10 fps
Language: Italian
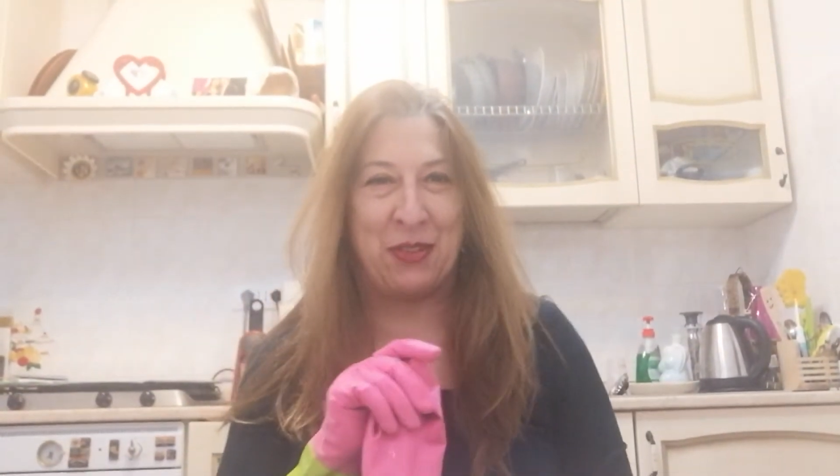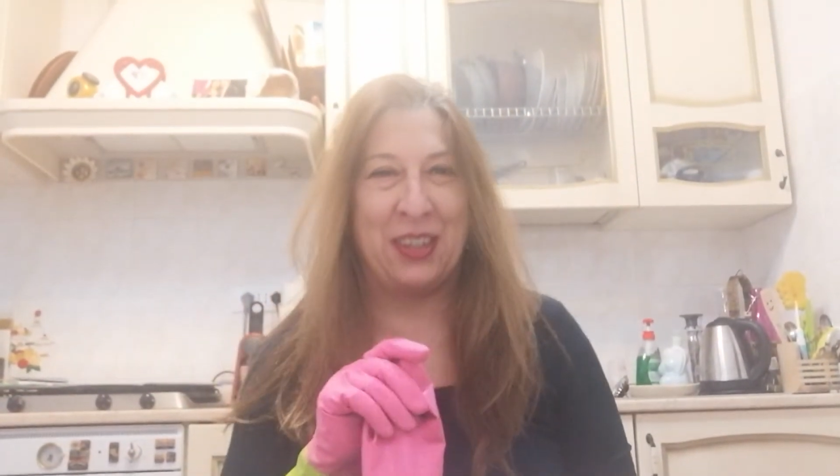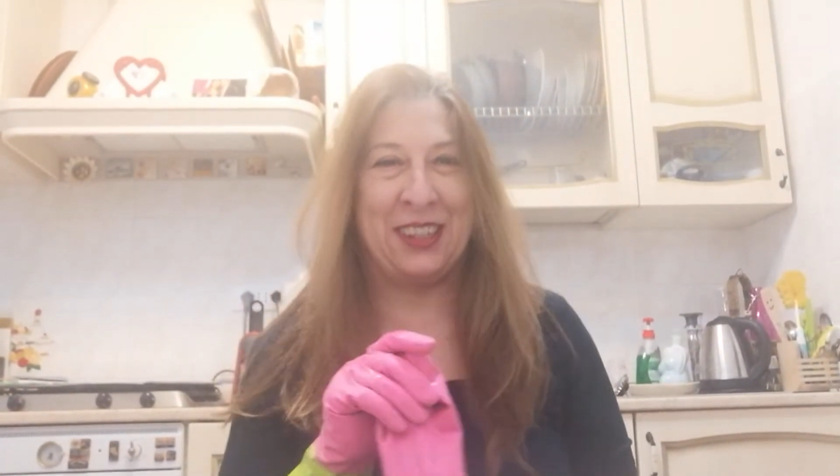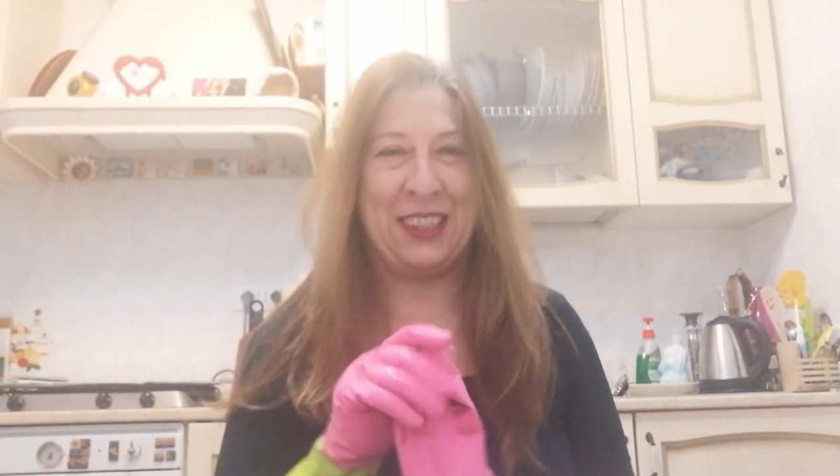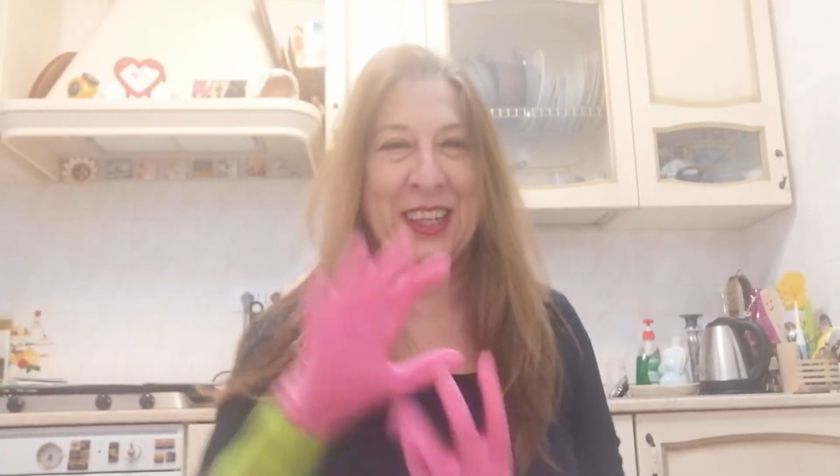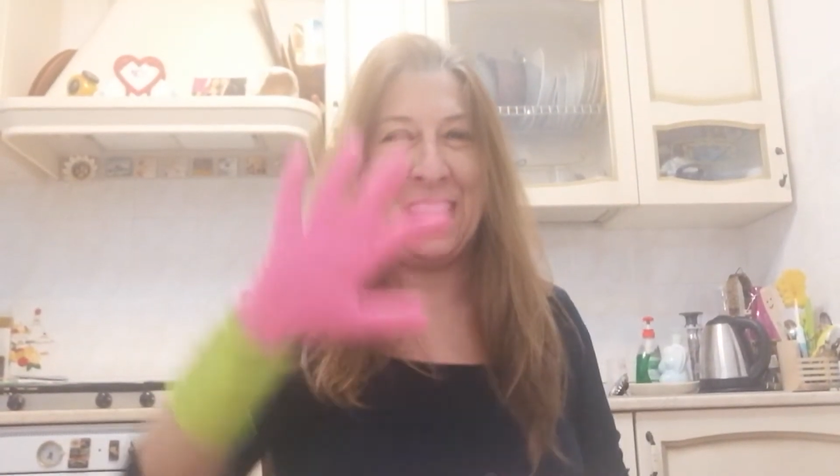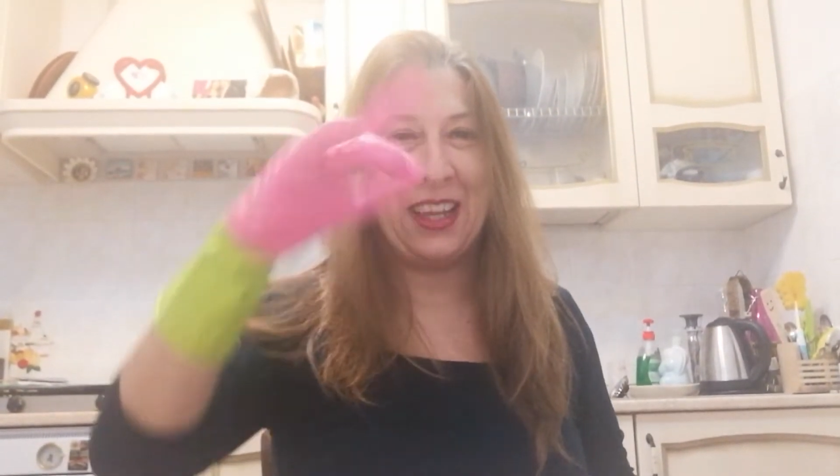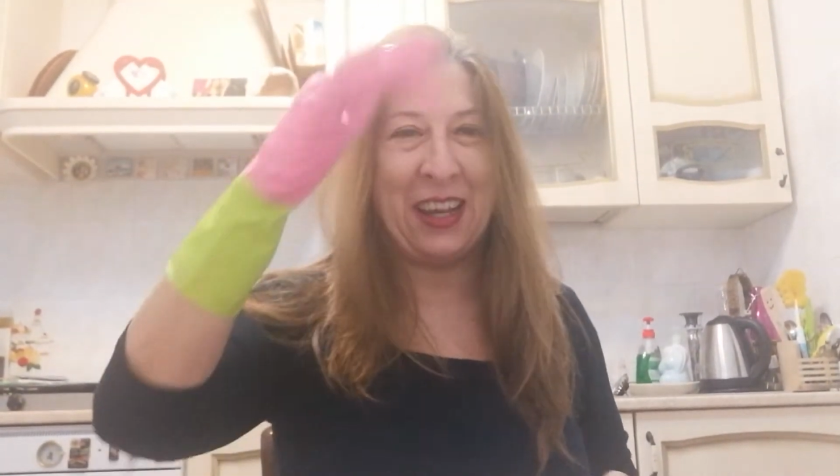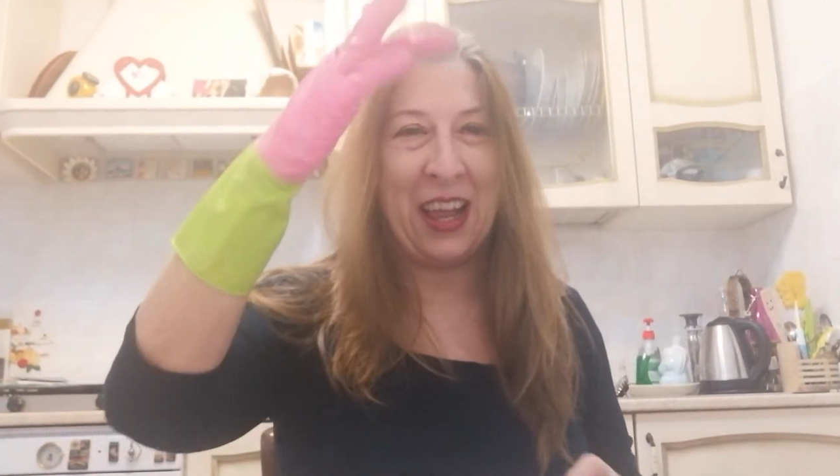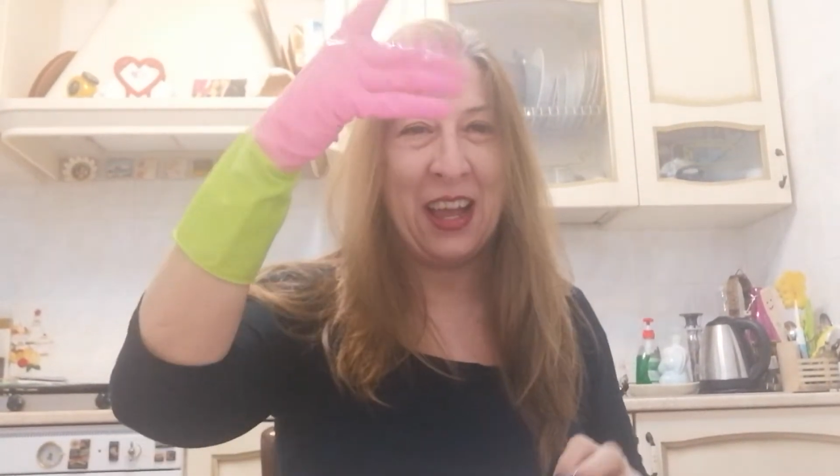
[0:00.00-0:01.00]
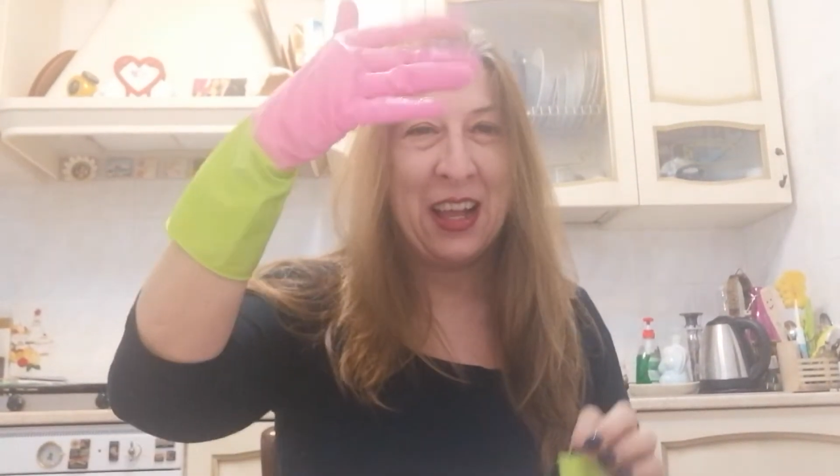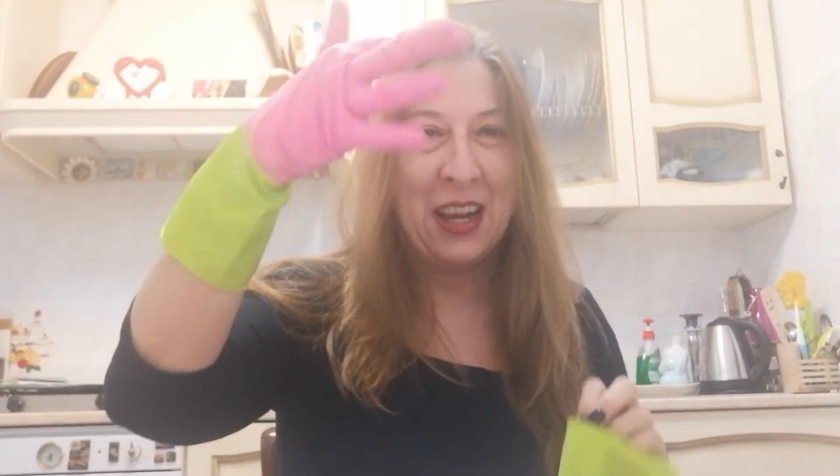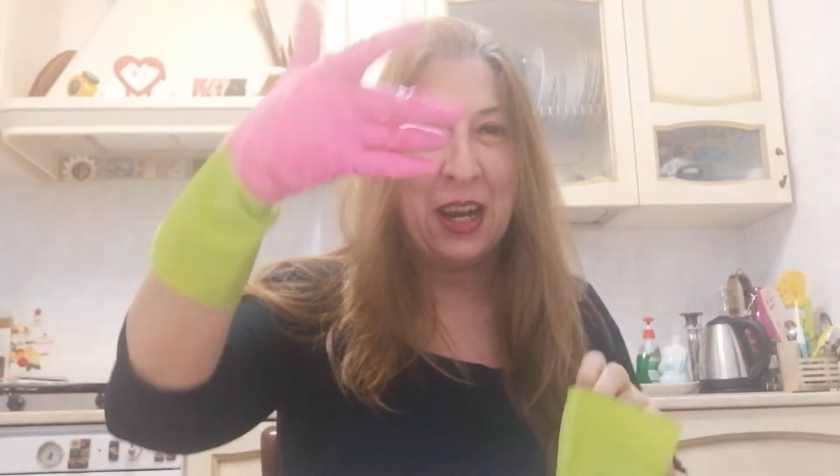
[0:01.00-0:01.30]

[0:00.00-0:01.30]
buonasera.